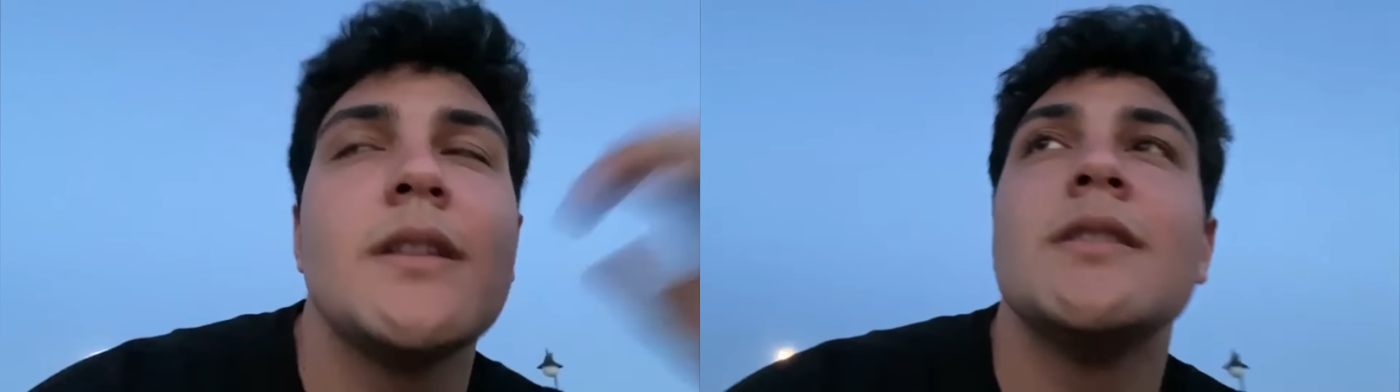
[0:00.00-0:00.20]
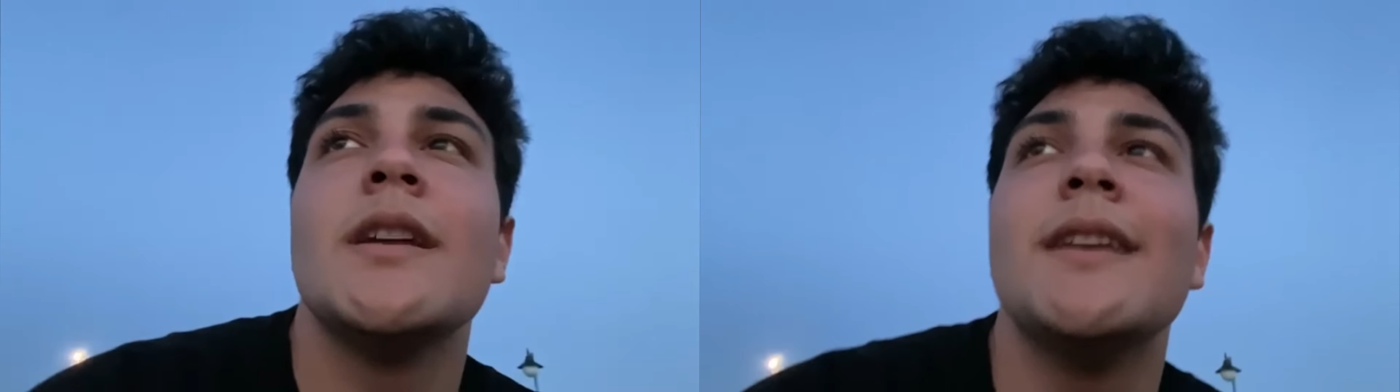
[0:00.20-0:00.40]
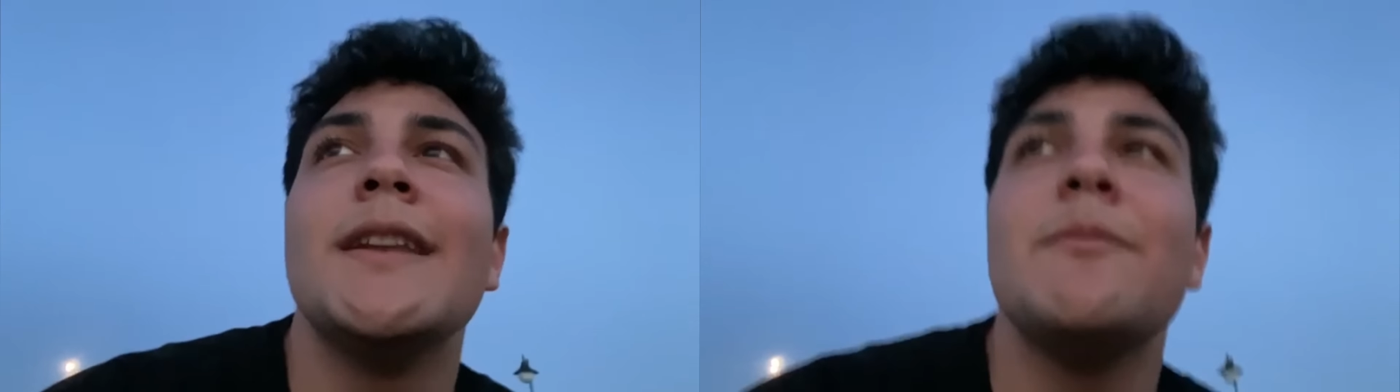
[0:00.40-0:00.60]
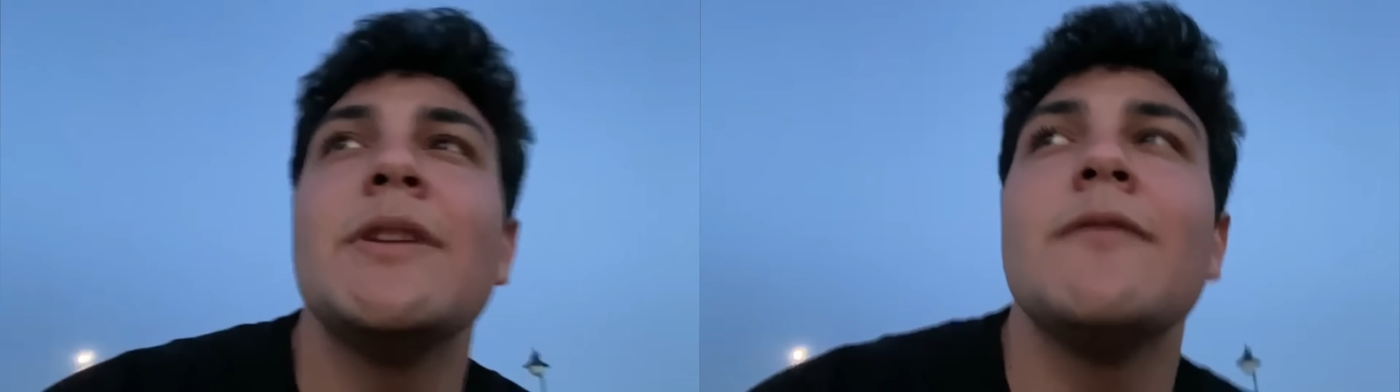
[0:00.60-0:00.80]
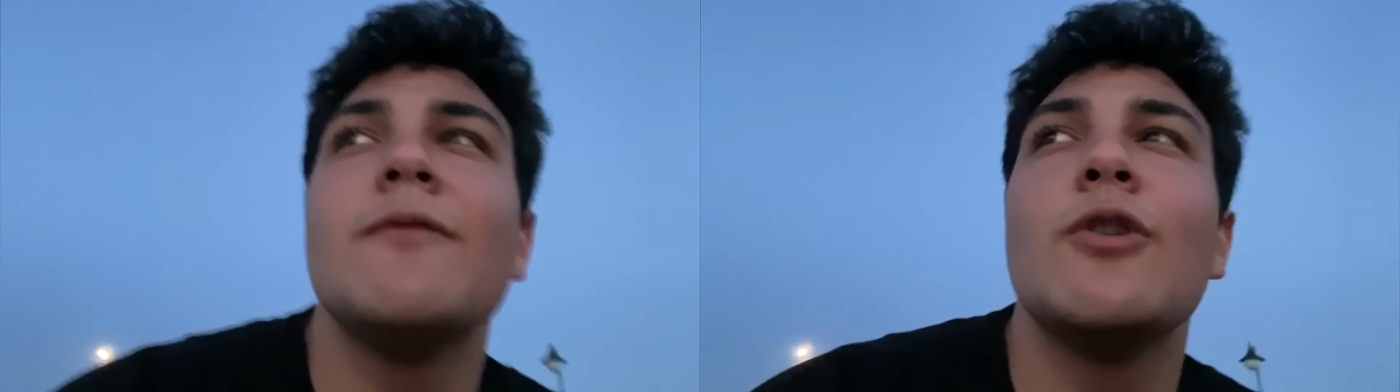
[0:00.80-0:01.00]
Neden
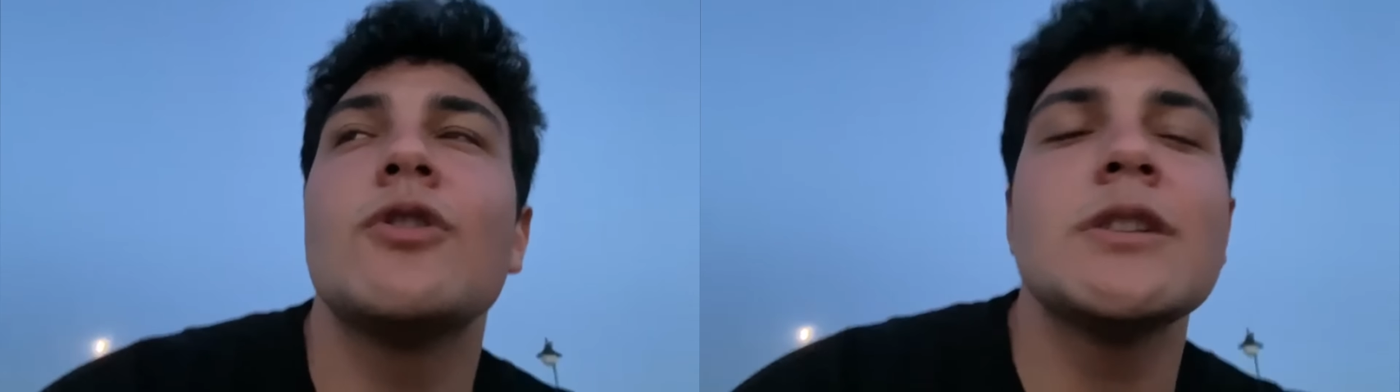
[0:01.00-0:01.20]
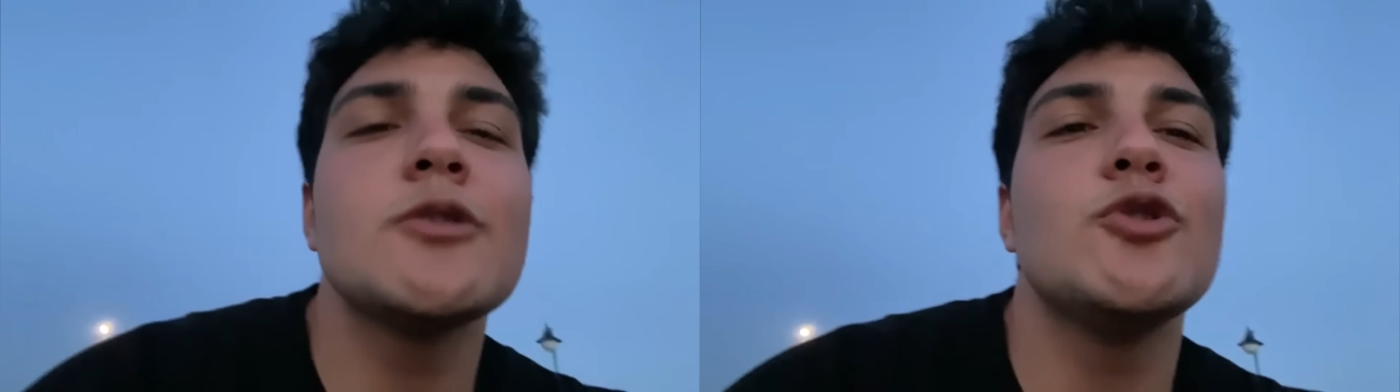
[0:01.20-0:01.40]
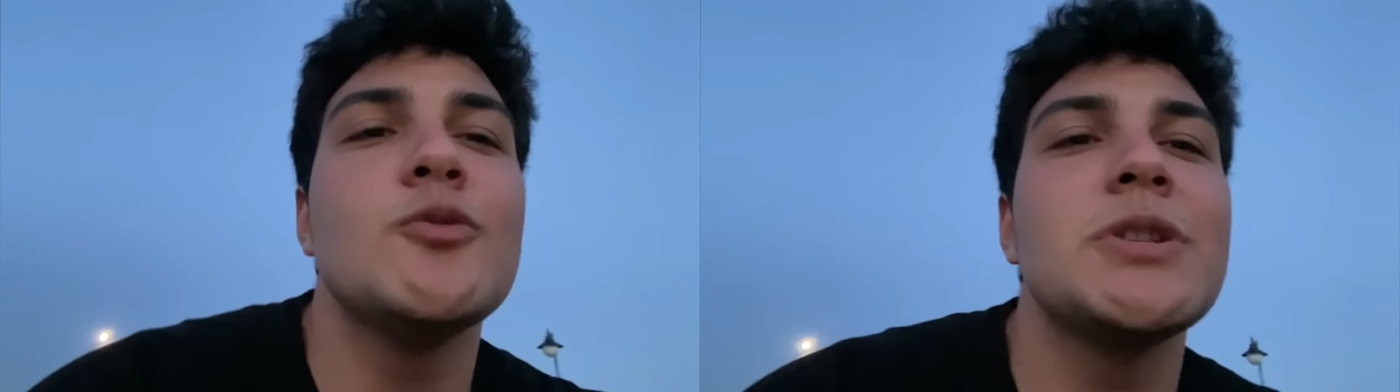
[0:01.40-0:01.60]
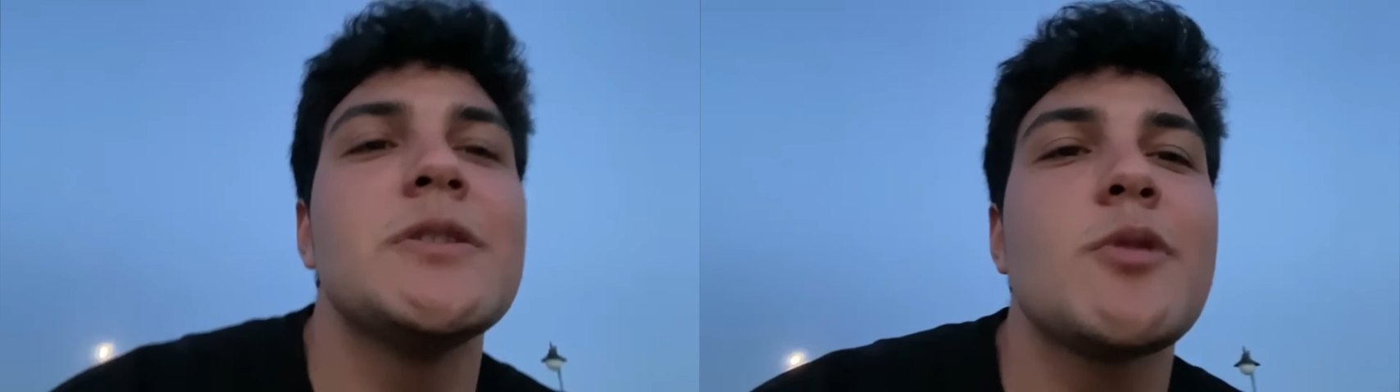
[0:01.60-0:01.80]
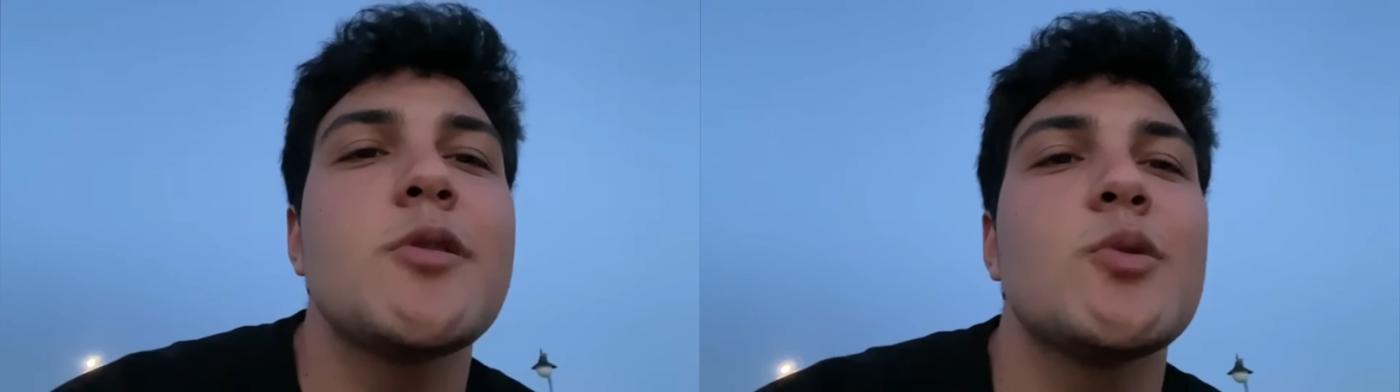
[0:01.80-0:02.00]
Emre'nin vloglarında
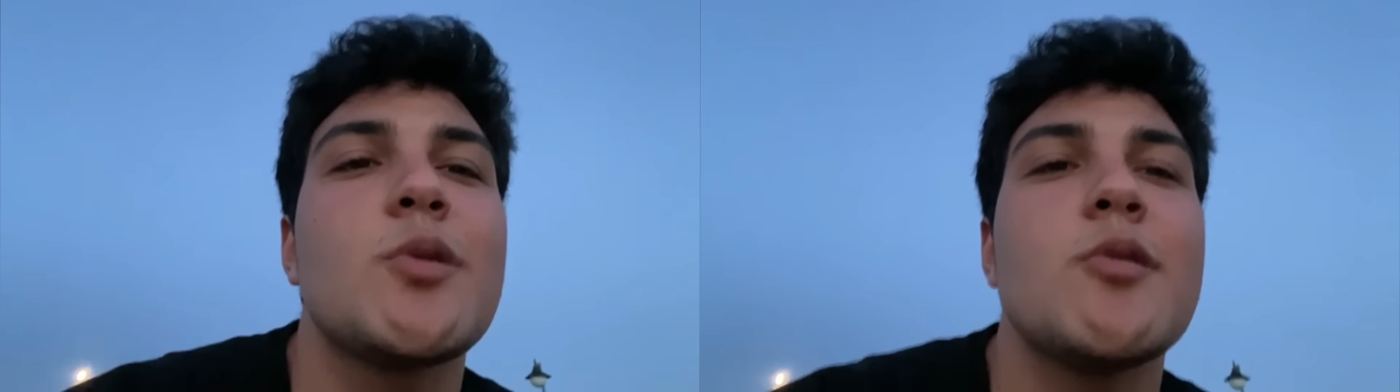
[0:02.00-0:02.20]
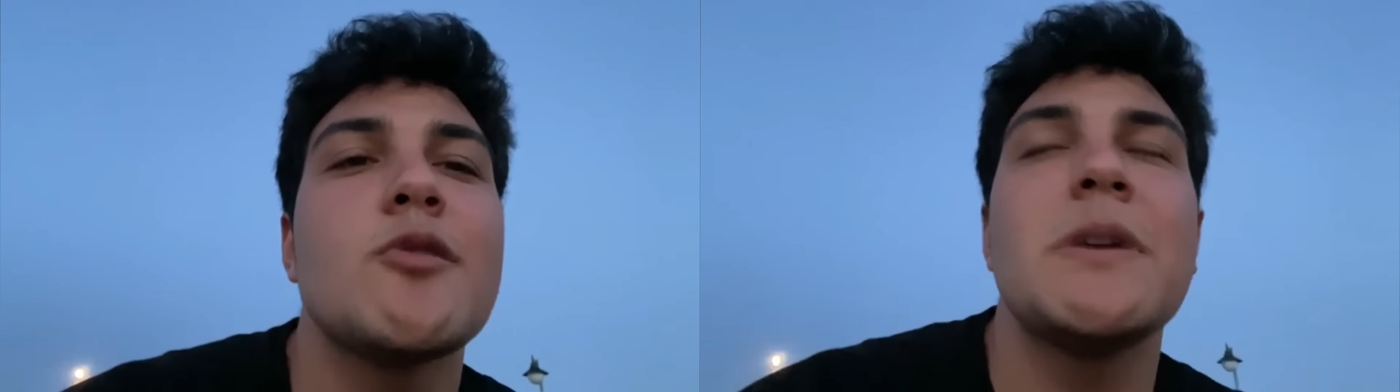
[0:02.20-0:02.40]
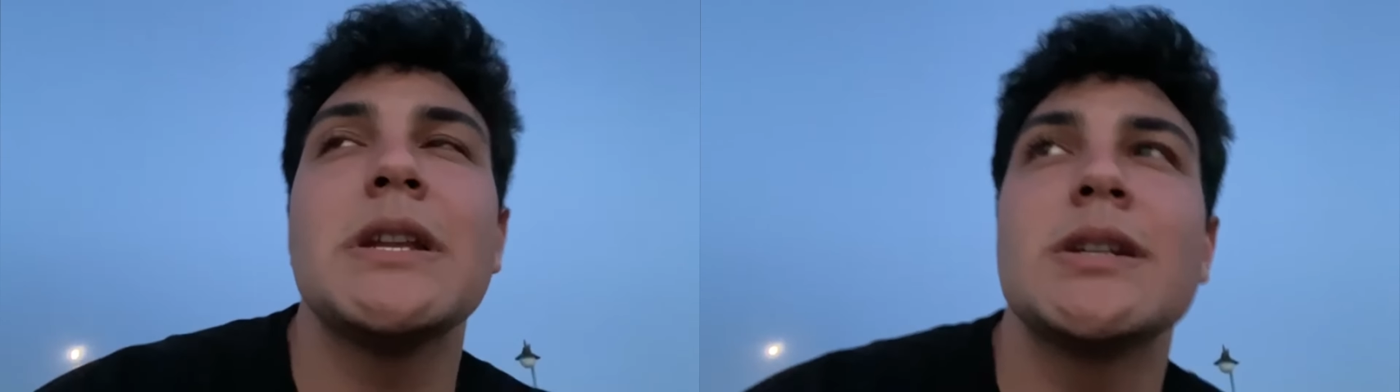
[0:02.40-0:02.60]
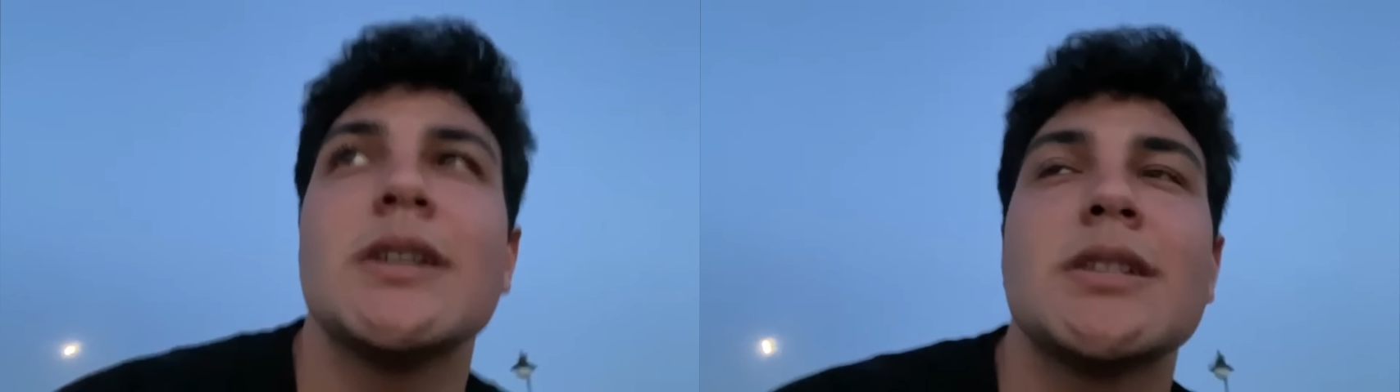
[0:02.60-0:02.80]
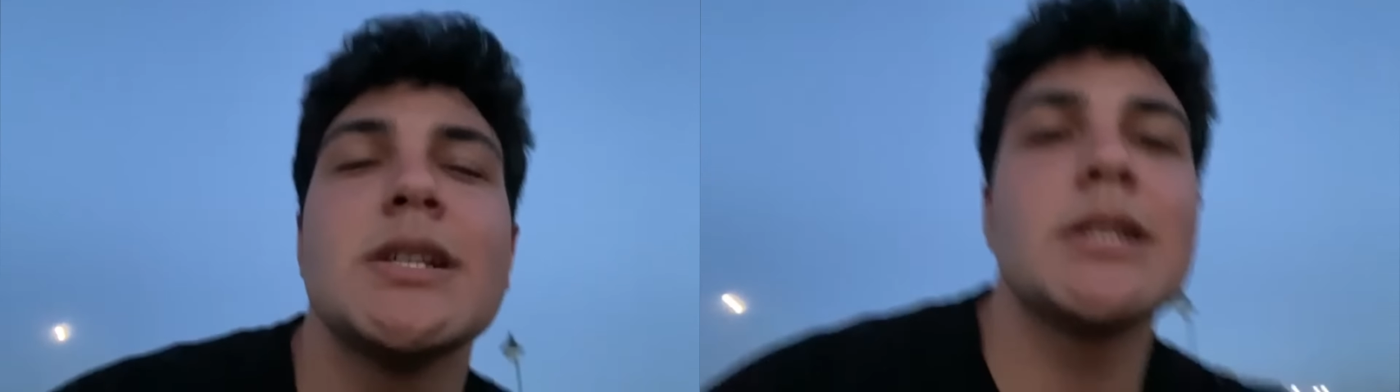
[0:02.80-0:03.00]
olmadığımı soruyorsunuz. Ben
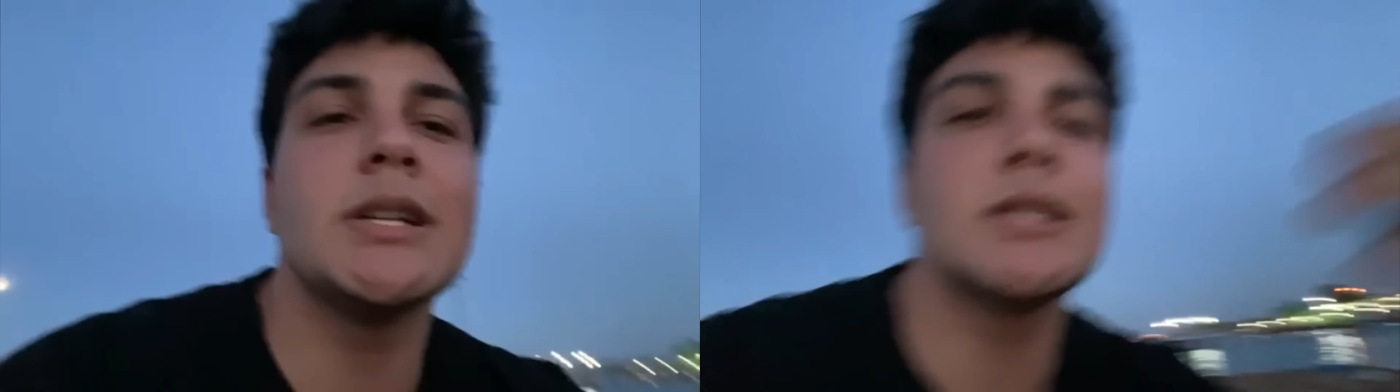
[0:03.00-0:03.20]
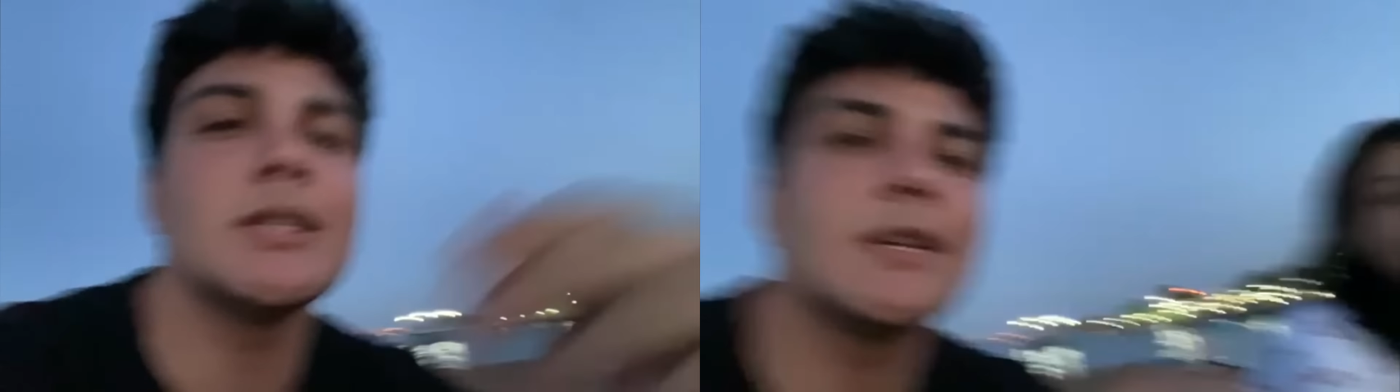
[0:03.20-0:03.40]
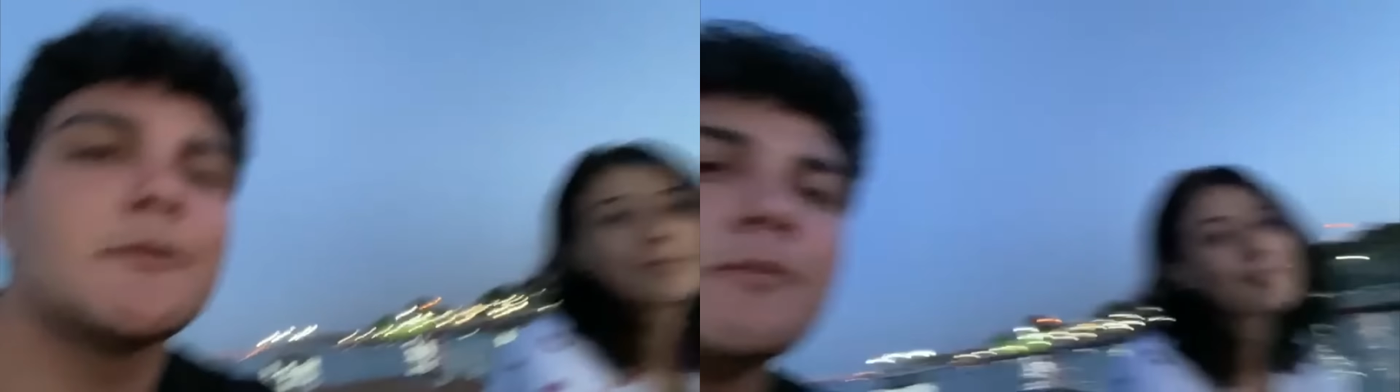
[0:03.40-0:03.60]
arkadaşlar tatildeyim.